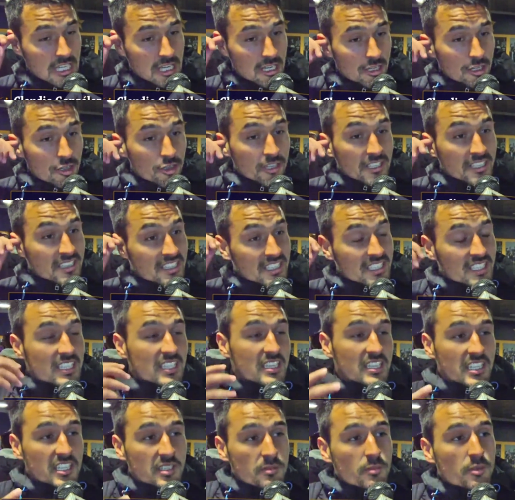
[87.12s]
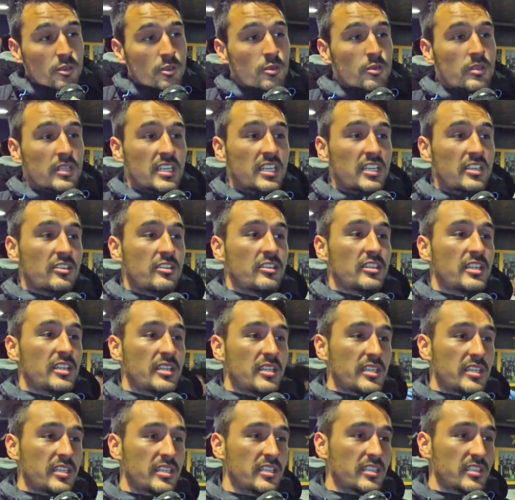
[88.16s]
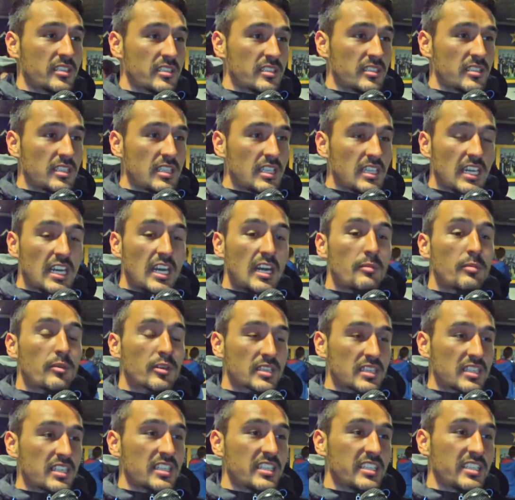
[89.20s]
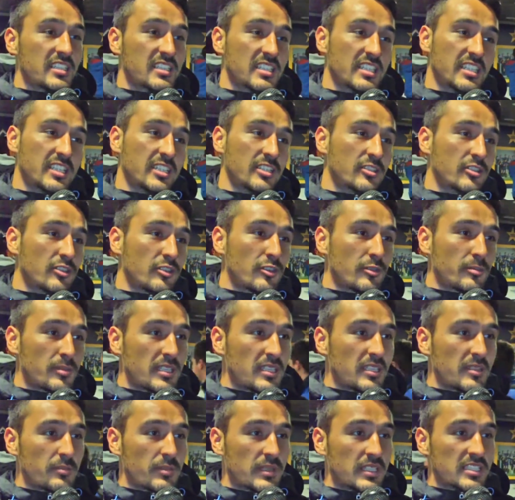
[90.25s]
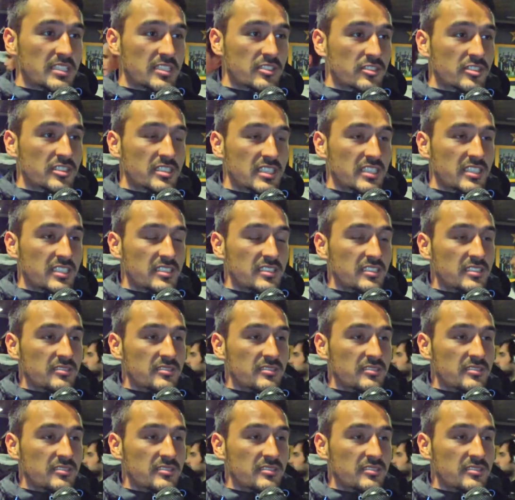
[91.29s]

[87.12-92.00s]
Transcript: los, entes que están involucrados eh, aportan y entregan todo para que se consiga.